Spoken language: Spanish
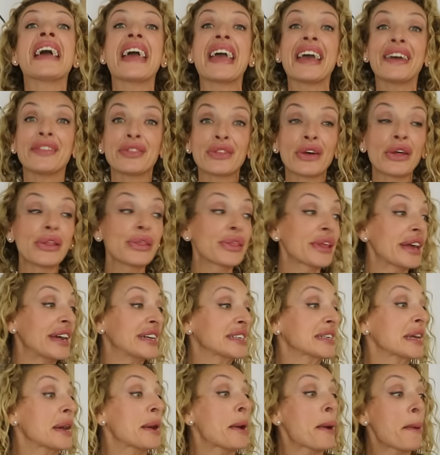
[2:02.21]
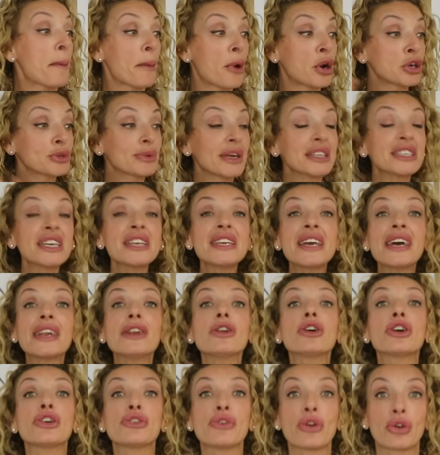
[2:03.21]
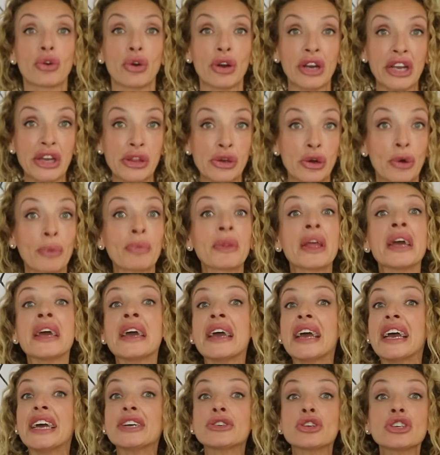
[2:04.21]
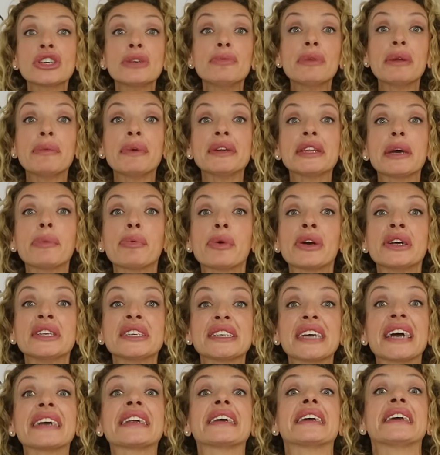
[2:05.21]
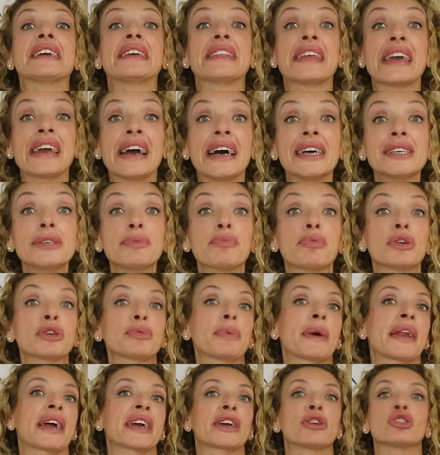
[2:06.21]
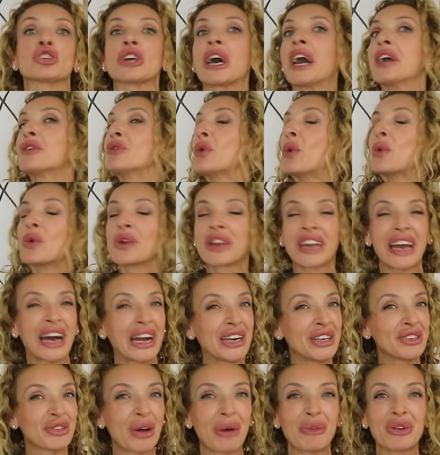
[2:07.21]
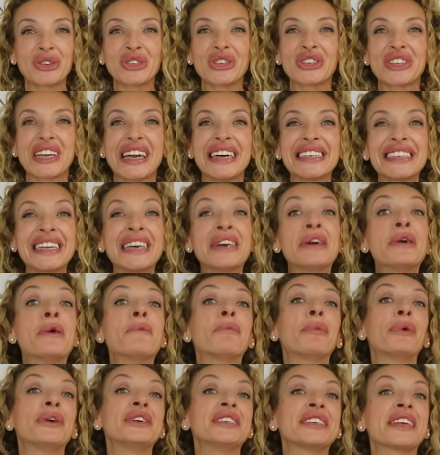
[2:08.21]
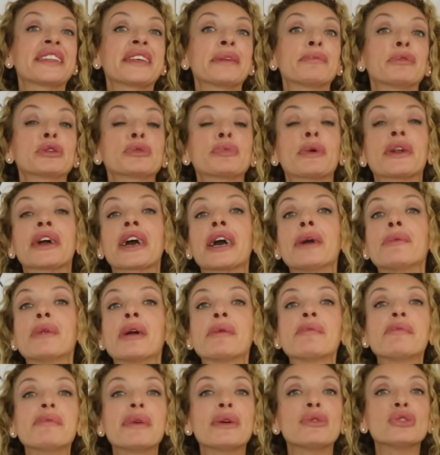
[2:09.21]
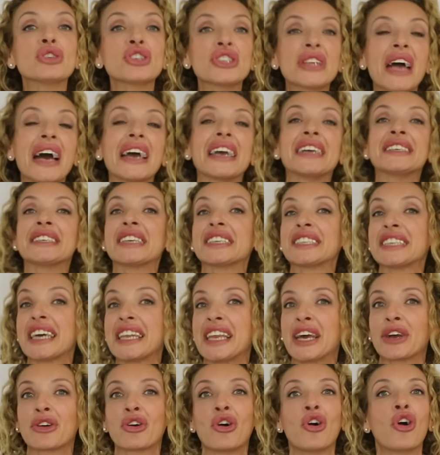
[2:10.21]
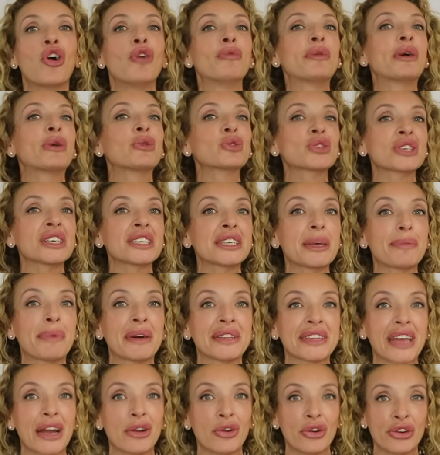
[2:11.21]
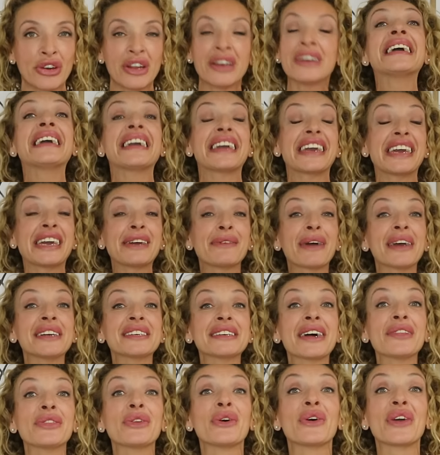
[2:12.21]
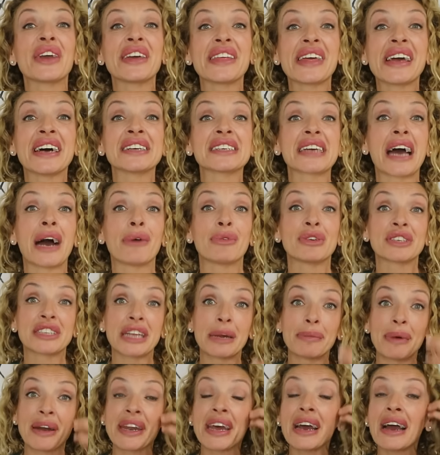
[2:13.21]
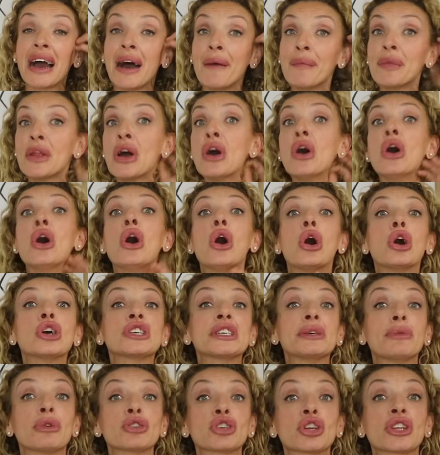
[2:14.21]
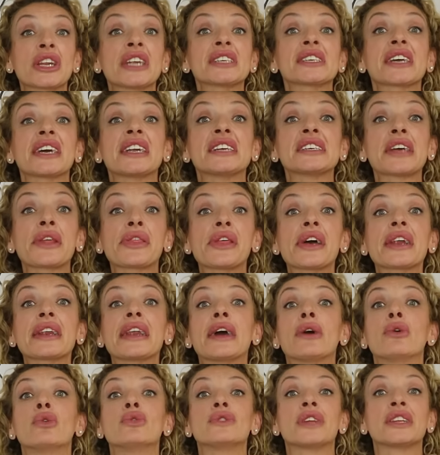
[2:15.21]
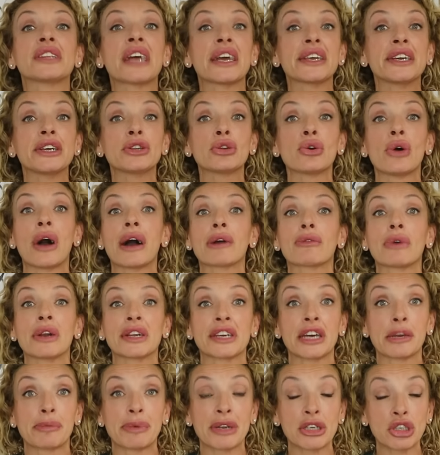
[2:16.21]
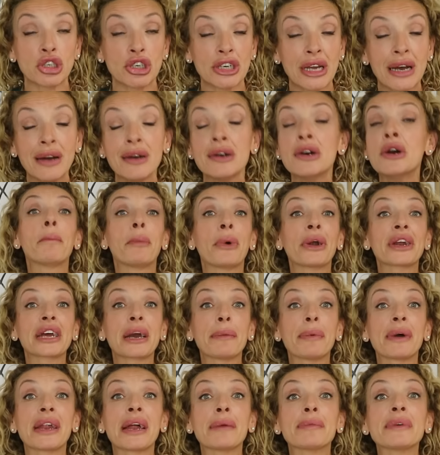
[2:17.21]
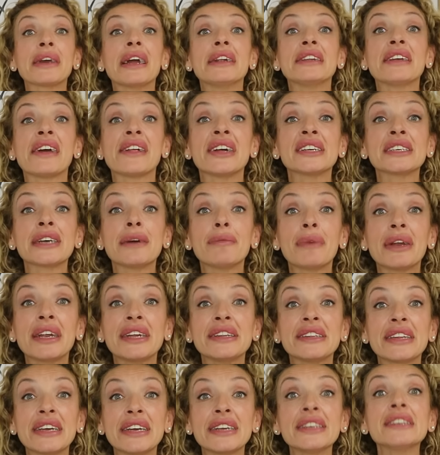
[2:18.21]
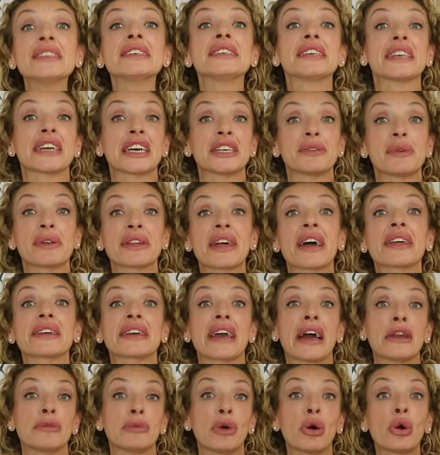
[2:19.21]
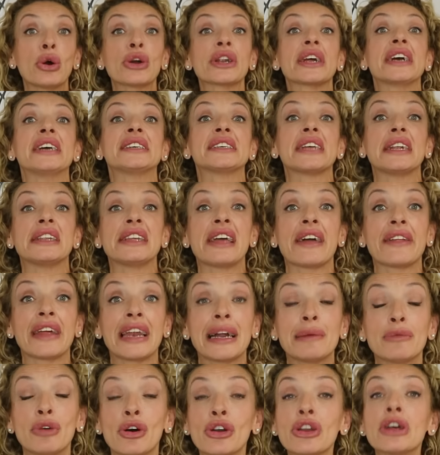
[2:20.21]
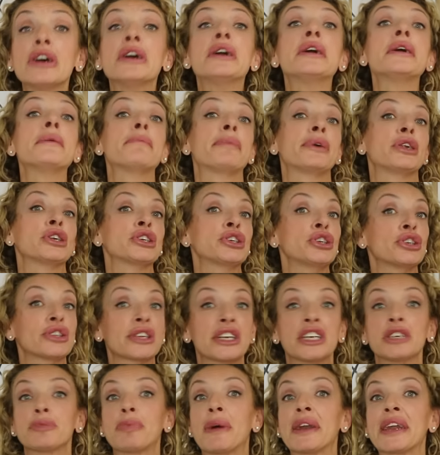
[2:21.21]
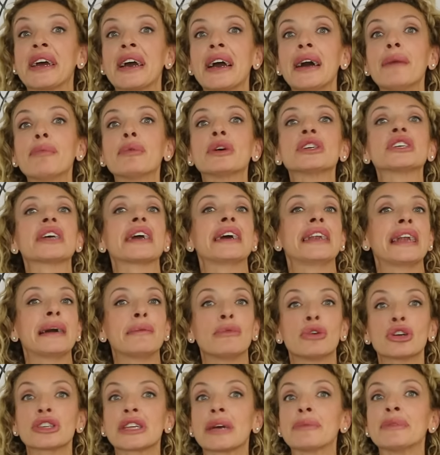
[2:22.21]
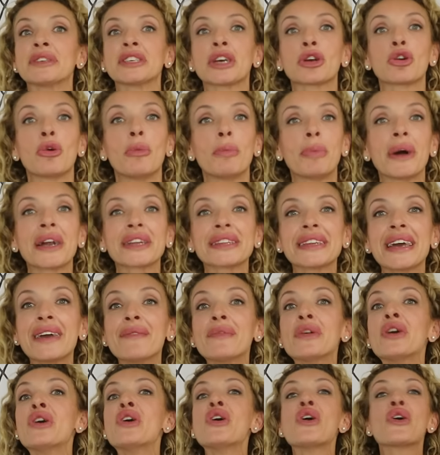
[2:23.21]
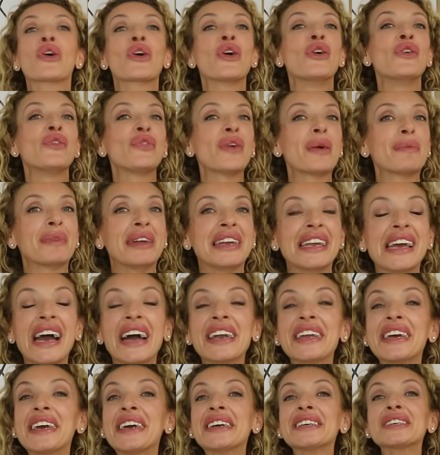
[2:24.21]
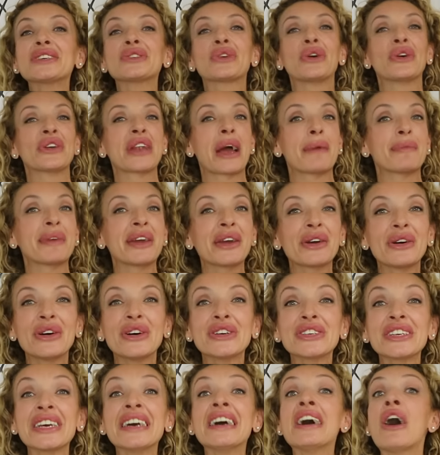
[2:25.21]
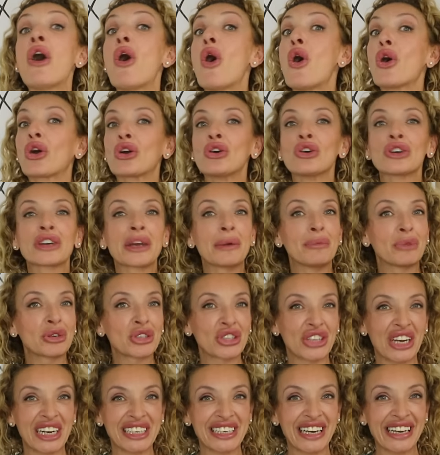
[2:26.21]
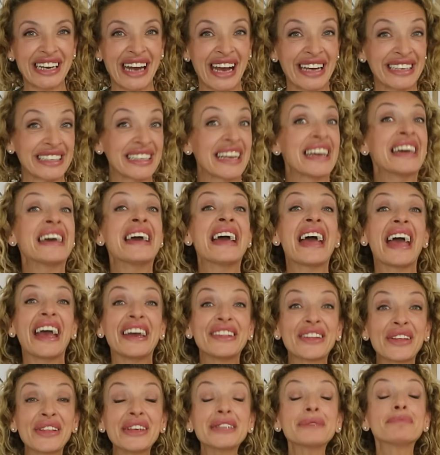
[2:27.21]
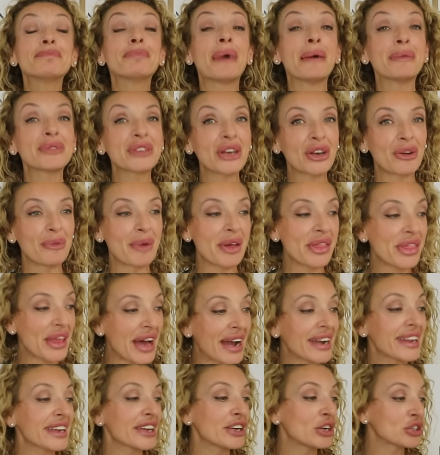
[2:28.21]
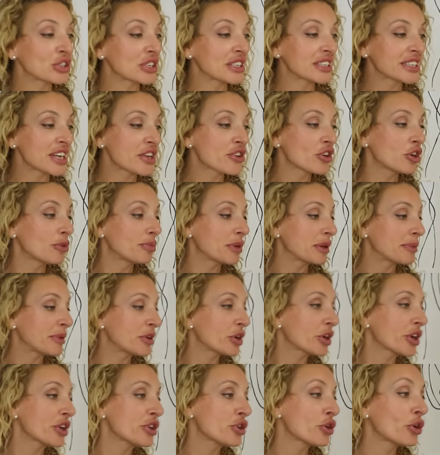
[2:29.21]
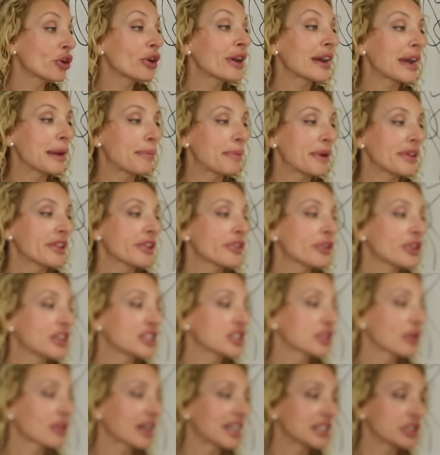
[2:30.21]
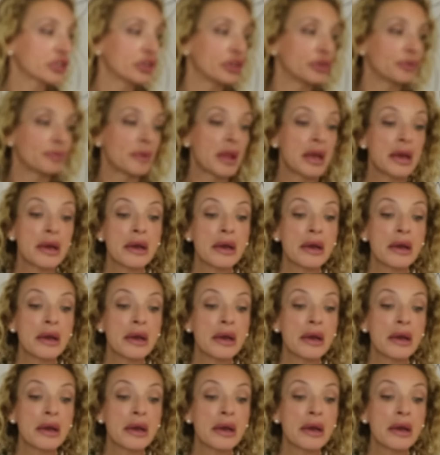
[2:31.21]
Entonces, os voy a enseñar lo que yo he cogido. Esto simplemente pueden ser ideas, pues para que os hagan un regalito a vosotras. Podéis decir, pues por ejemplo, a mí me gusta este chaleco o me gusta este pantalón. Y vais dando ideas a vuestra pareja o si vosotras queréis hacerle un detallito a cualquier persona, porque para mí el día de San Valentín sí que es verdad que a lo mejor es el día del amor, pero si no tenéis pareja, pues el amor también se comparte con familiares, con amigos o con quien vosotras queráis. Entonces vamos a comentar y os enseño lo primero que yo he pedido en esta ocasión.